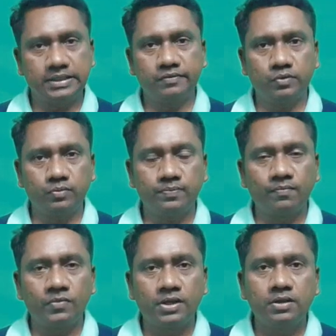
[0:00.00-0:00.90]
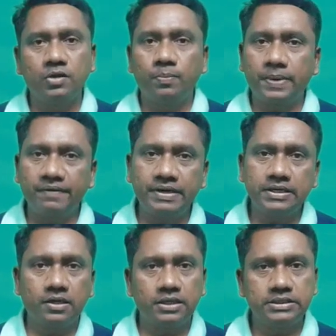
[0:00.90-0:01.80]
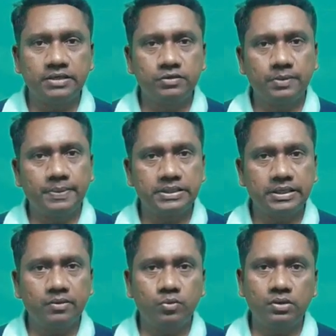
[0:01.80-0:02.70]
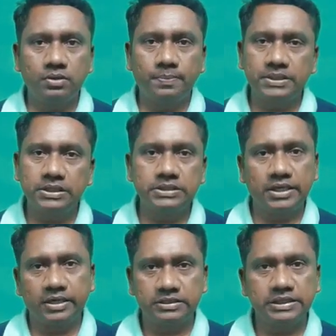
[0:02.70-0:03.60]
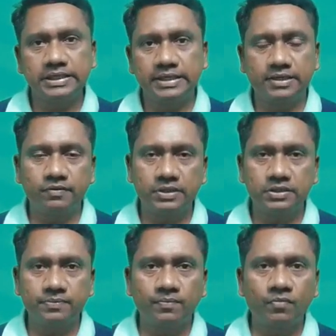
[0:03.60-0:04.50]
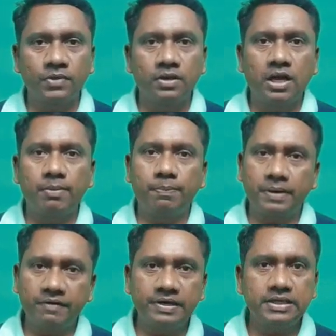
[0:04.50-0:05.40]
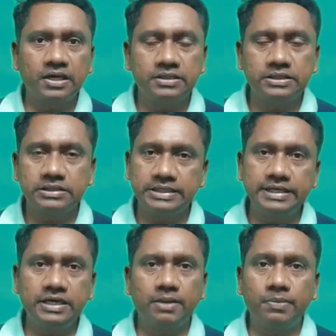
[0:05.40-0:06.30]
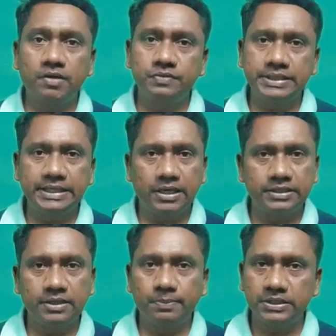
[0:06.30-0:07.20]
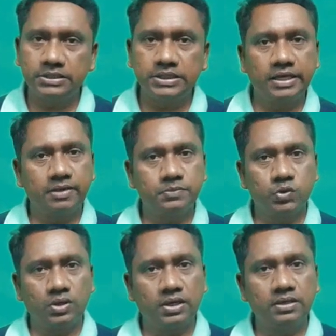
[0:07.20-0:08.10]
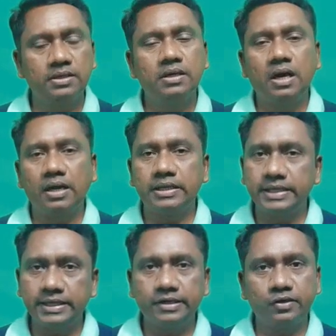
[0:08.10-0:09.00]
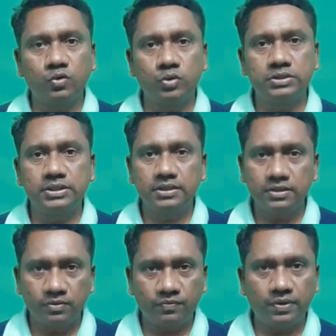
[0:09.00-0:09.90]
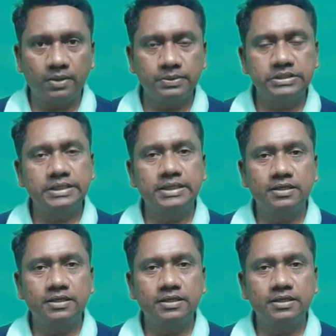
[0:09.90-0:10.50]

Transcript: கிட்ட வரும் ப்ரைவேட் காலேஜில் வந்து பார்த்தீங்கன்னா ஒரு பதினஞ்சாயிரம் சீட்டு கிட்ட வருது அப்போ ப்ரைவேட் காலேஜஸ் சீட் நம்பர் ஆஃப் சீட் அதிகம் பதினஞ்சாயிரம் சொன்னால் அங்கே இருக்கிற கோர்ஸு ஃபார்மசி